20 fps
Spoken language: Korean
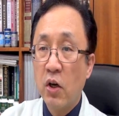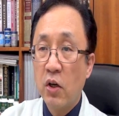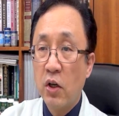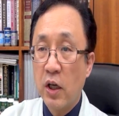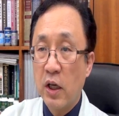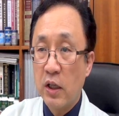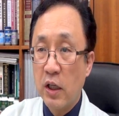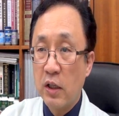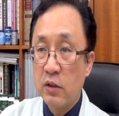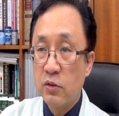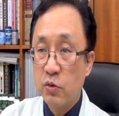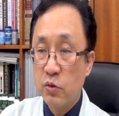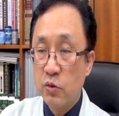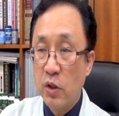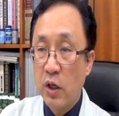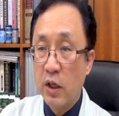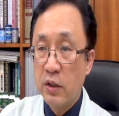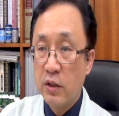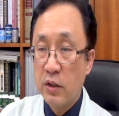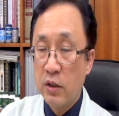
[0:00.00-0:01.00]
영양에
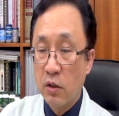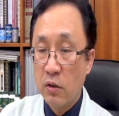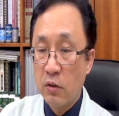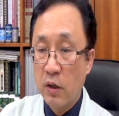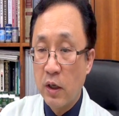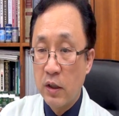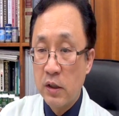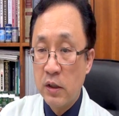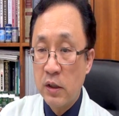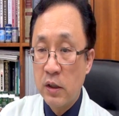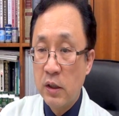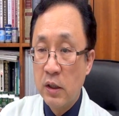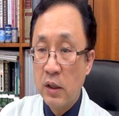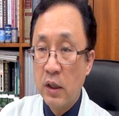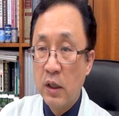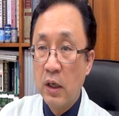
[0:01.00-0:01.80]
중요한 역할을